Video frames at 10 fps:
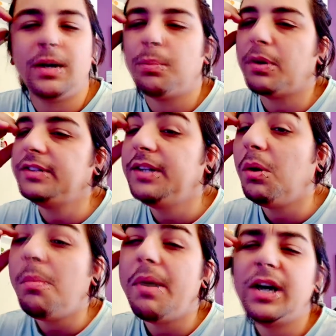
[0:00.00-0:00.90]
Eu posso ser
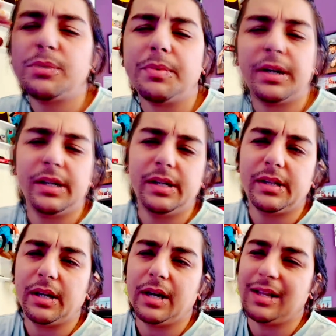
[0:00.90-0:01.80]
o mesmo aqui,
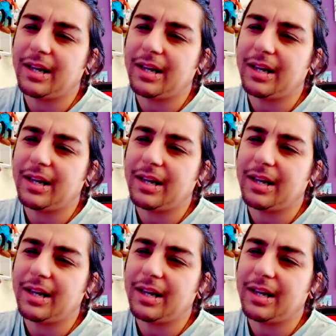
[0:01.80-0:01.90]
tá ligado?